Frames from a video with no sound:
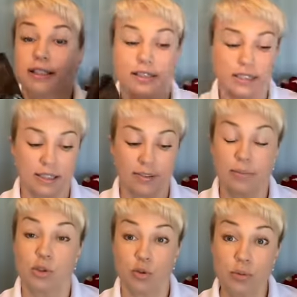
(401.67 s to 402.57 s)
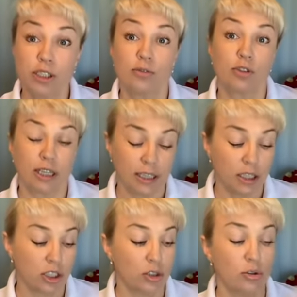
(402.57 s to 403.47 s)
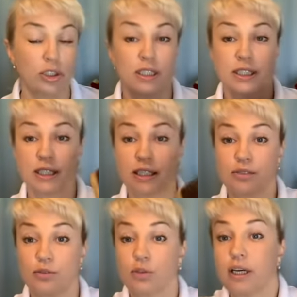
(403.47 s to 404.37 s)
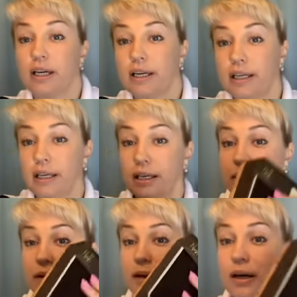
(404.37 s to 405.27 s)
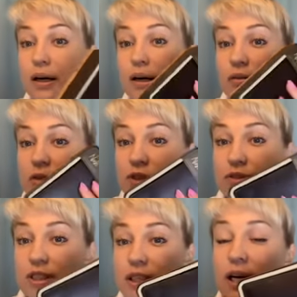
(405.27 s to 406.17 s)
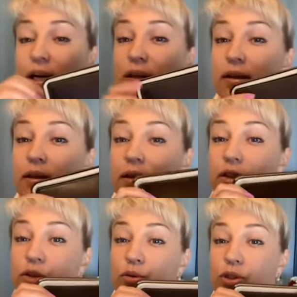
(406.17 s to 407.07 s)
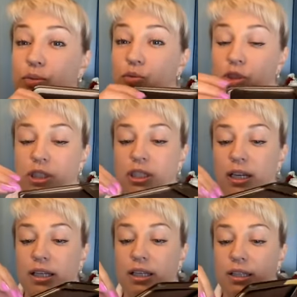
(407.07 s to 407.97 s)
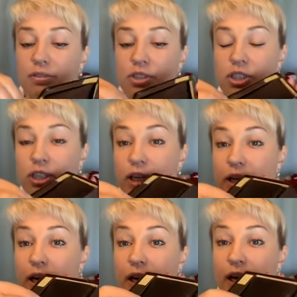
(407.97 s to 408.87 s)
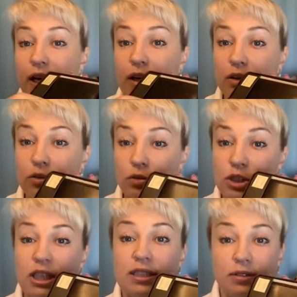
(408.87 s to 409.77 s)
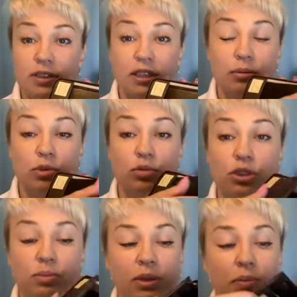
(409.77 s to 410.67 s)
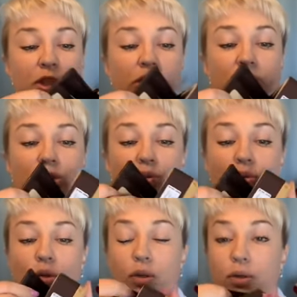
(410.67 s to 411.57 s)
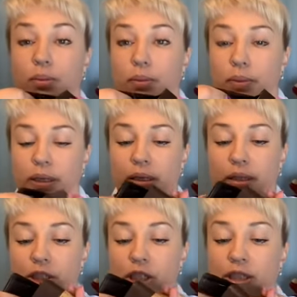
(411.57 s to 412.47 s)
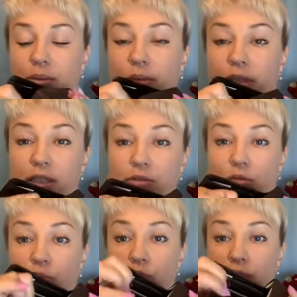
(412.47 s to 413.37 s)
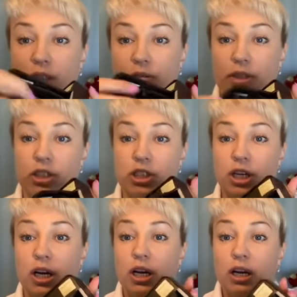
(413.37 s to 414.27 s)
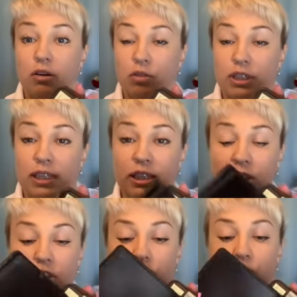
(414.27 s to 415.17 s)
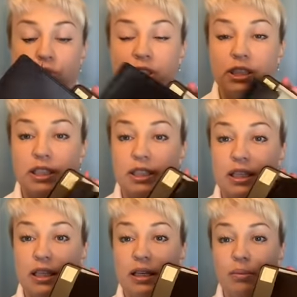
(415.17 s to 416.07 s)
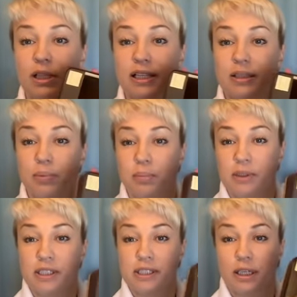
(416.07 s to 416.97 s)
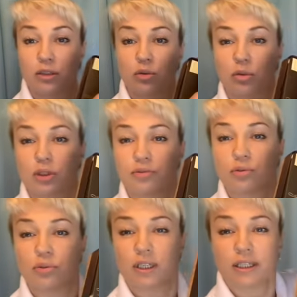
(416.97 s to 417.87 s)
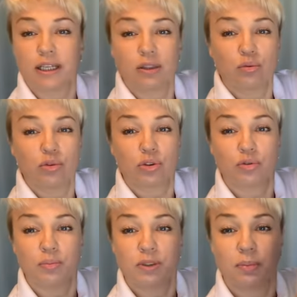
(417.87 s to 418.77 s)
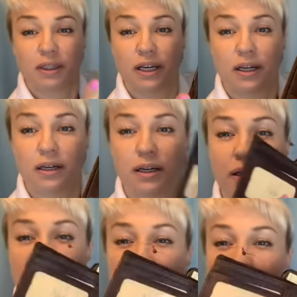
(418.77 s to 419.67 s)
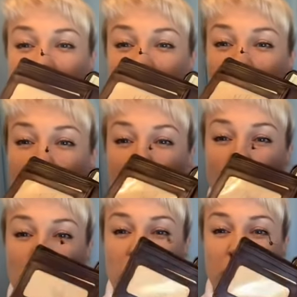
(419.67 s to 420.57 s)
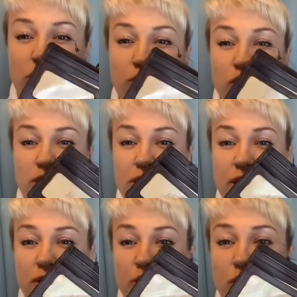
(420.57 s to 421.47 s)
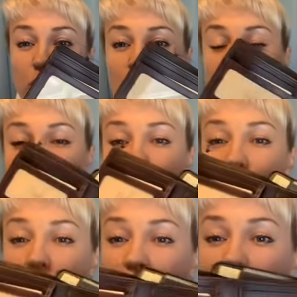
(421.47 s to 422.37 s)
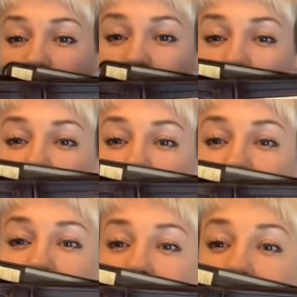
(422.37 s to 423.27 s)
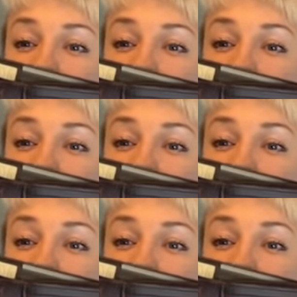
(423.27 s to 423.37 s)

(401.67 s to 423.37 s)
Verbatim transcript: к своим сумочкам вот такие кошелечки заказывают. И вы же всегда ждете мужских каких-то вещей. Ну, часто, во всяком случае, мне пишите, что я не часто показываю мужские вещи. Вот на этот кошелечек скидки не было, они по 50 долларов. Но иногда нужно купить подарок и, и уже не ждешь скидку. но ну, они иногда